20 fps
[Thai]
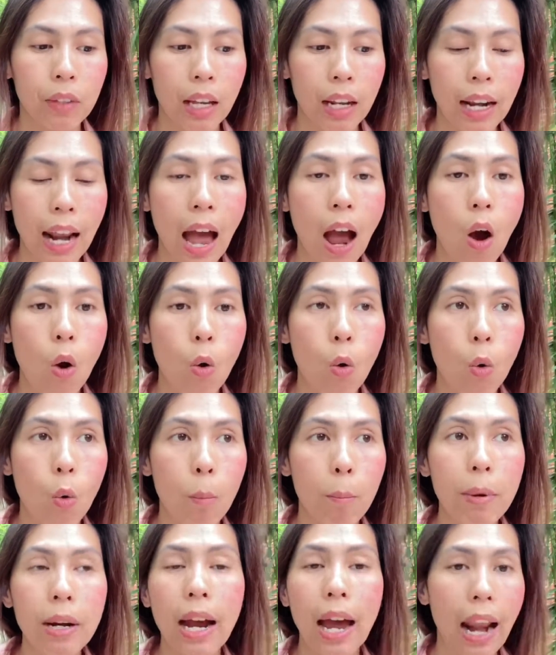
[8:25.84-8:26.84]
เรา
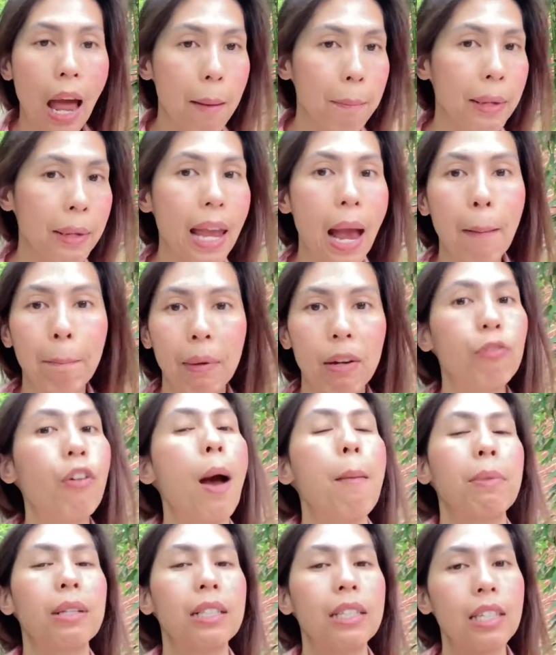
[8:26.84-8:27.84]
เบื่อละไม่อยากเป็น
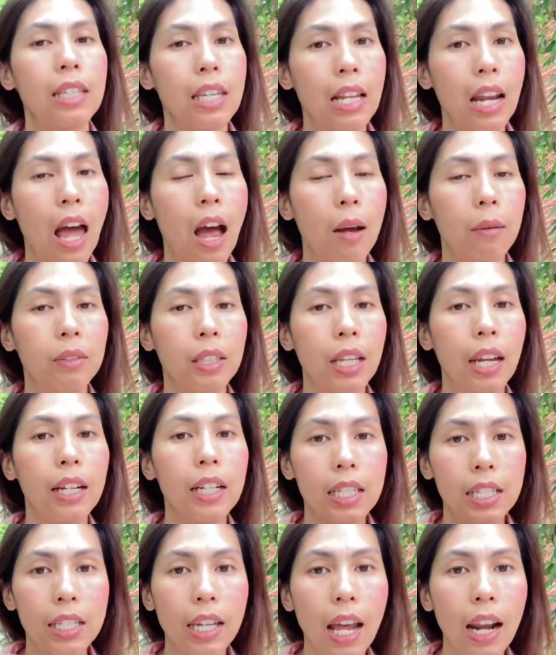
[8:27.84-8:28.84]
ฟาร์มาซีละเทค
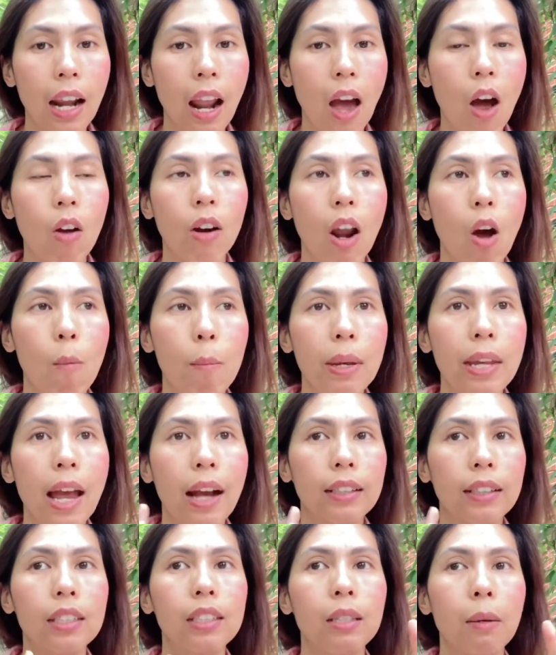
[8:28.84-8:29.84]
นิคเชียนแล้วเราไม่อ
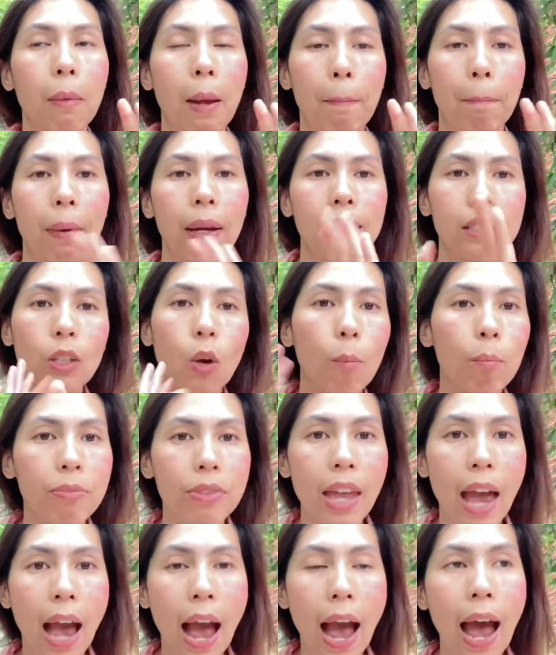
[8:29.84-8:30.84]
ยากที่จะแบบผสม
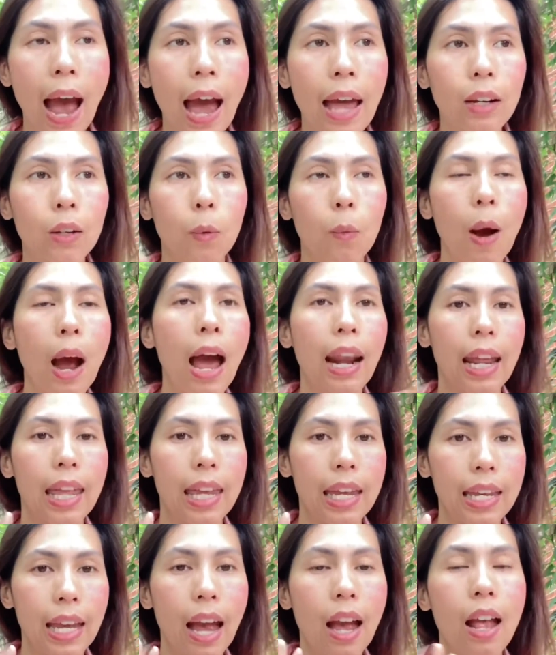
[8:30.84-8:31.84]
ยาหรือว่าอะไร
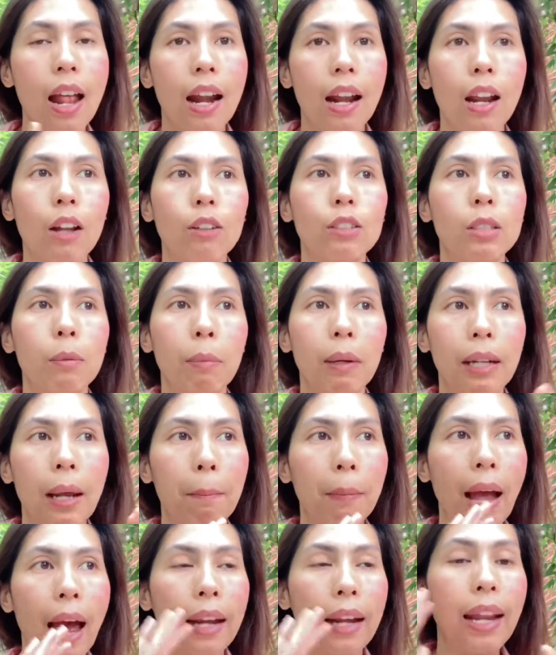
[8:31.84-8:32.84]
อย่างเงี้ยเราจะไป
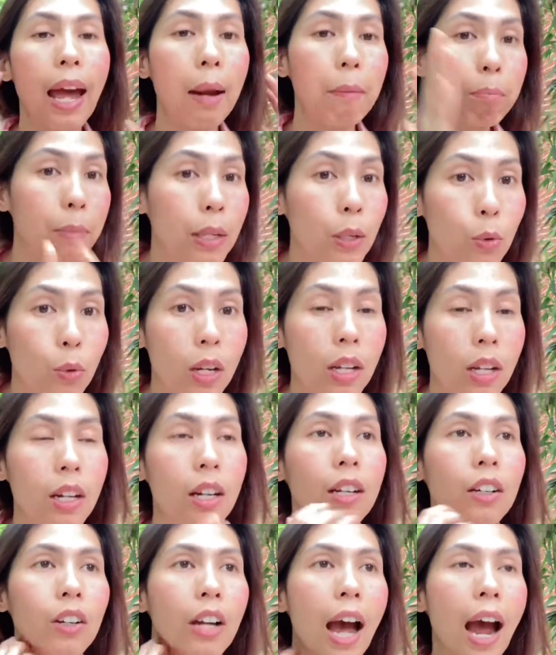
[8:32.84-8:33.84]
ทำงานด้านบิลเลอ
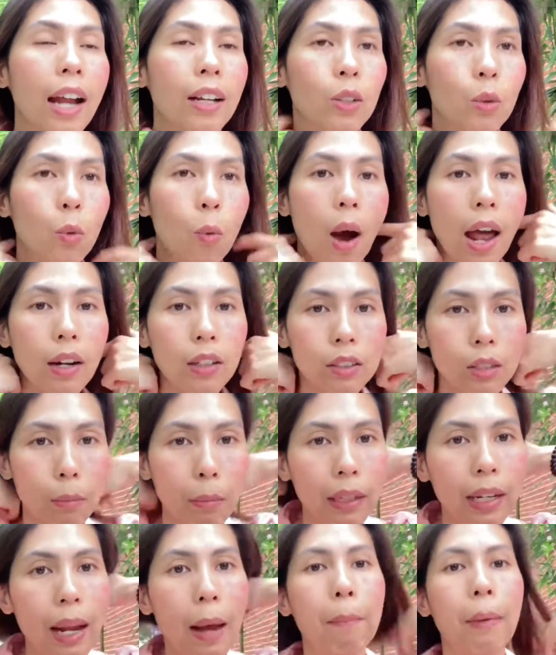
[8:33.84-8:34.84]
ร์ก็ได้หรือว่าเราจะ
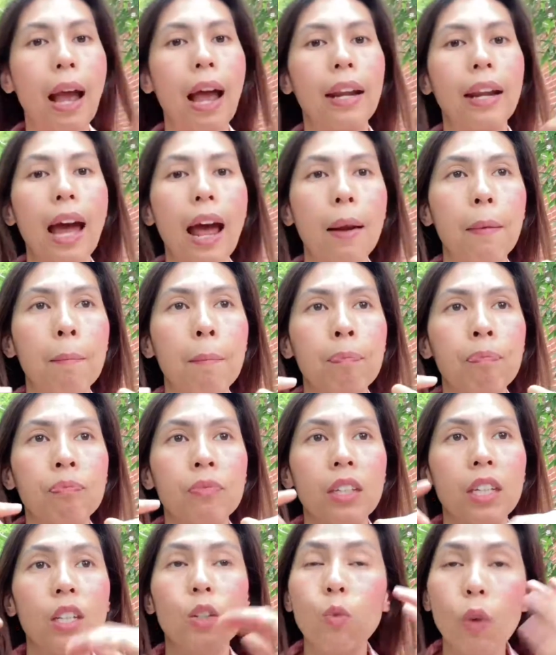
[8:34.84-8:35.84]
ไปทำงานด้าน
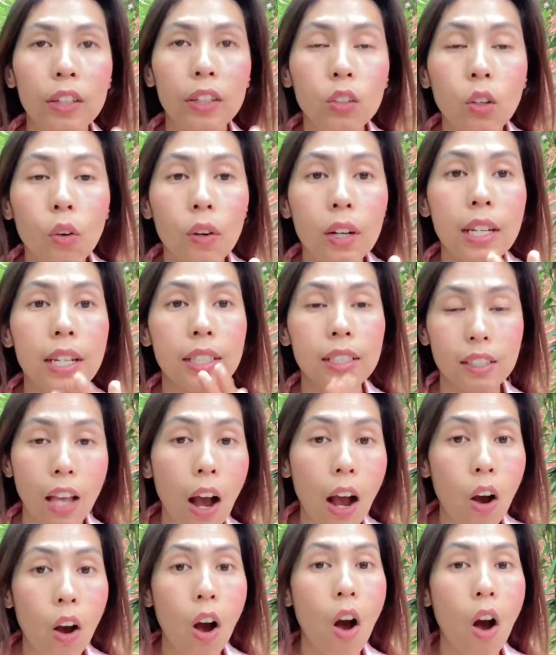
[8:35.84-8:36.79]
Inventory สต็อ